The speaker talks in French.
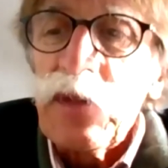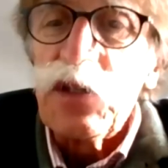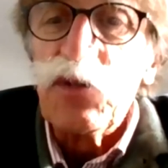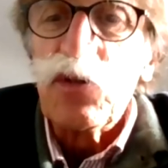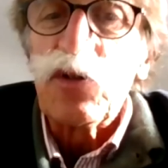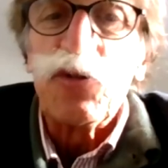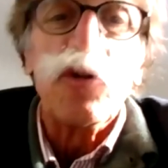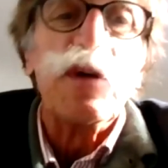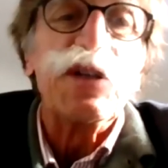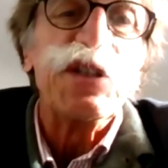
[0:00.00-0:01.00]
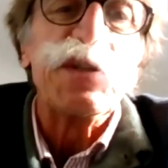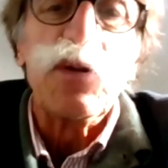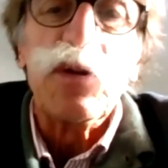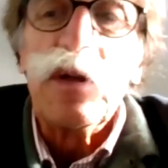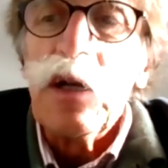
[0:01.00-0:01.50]
Et donc le
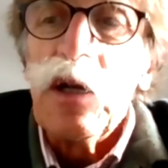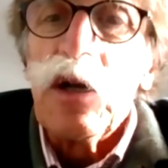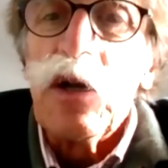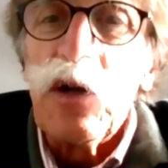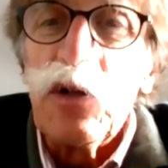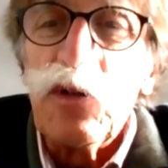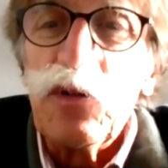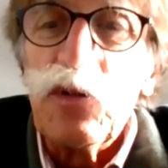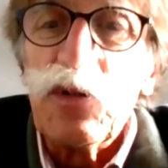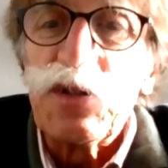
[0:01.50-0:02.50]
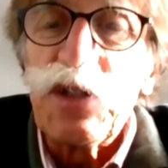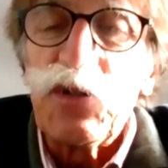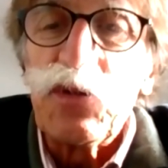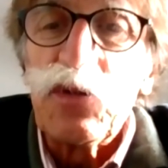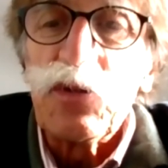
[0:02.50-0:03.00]
traumatisme de,
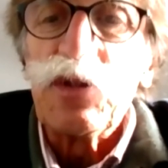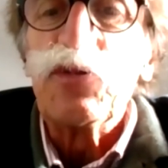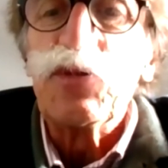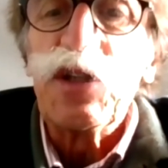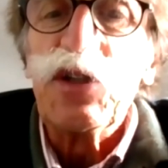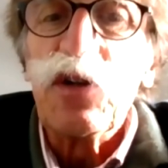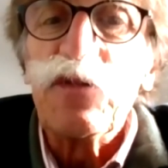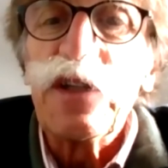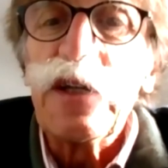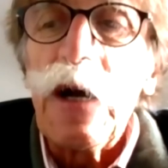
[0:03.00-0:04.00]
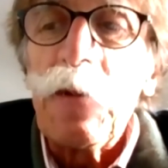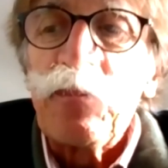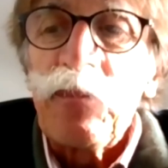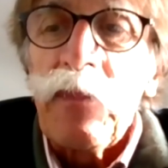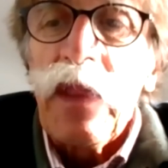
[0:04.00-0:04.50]
cette journée du 7 janvier a,
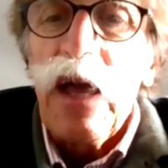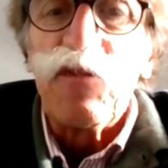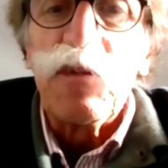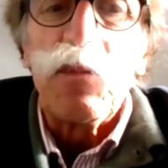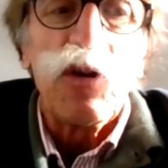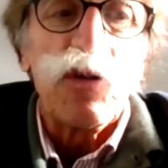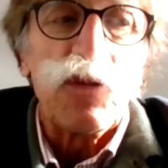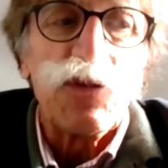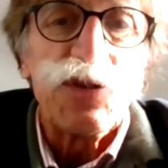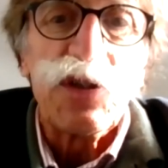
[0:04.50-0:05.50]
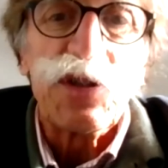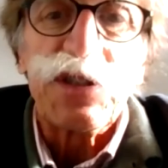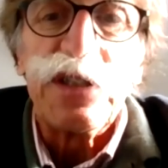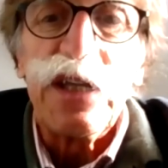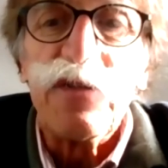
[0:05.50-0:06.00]
fait prendre
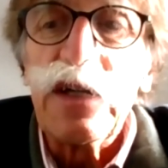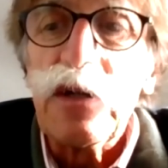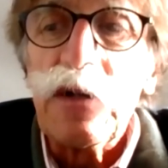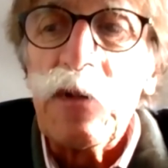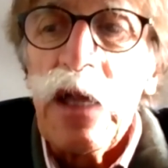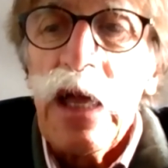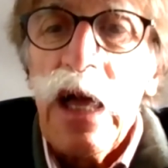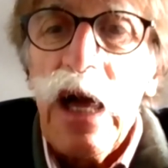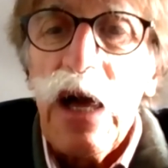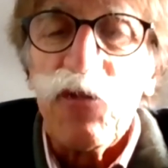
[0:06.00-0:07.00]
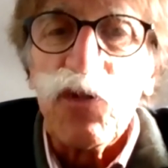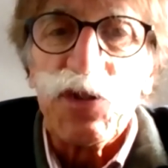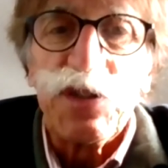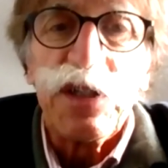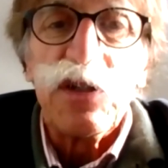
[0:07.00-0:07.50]
conscience qu'il y avait un
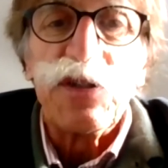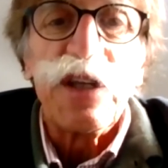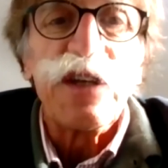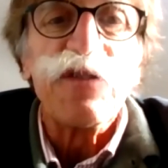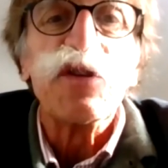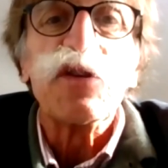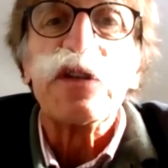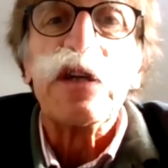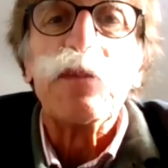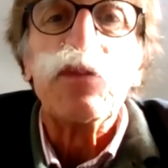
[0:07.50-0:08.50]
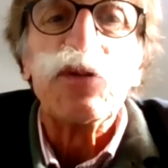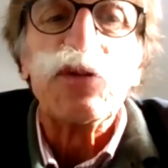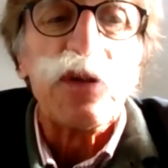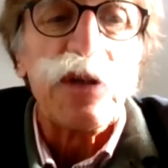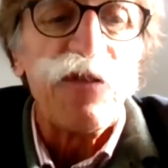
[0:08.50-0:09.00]
fossé terrifiant qui avait pu
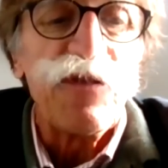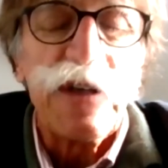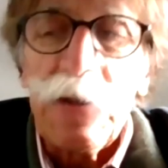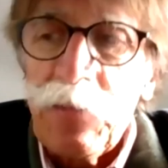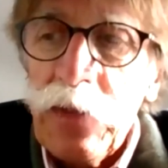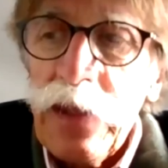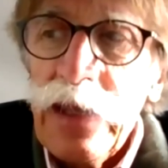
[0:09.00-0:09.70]
se greffer